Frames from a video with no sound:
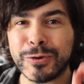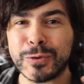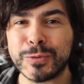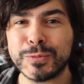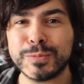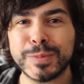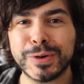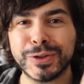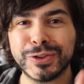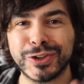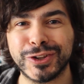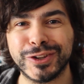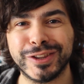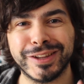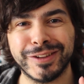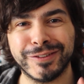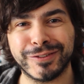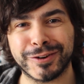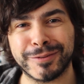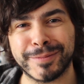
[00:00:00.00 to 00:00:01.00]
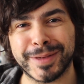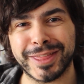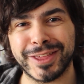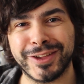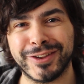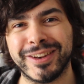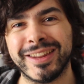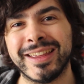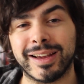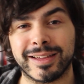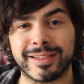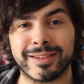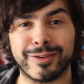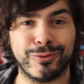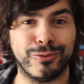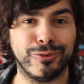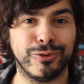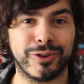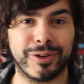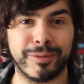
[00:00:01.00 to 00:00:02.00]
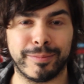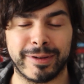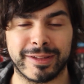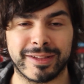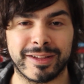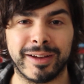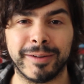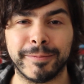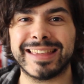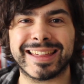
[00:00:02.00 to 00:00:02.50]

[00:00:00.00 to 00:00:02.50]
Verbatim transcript: un montón de información cada segundo que pasa.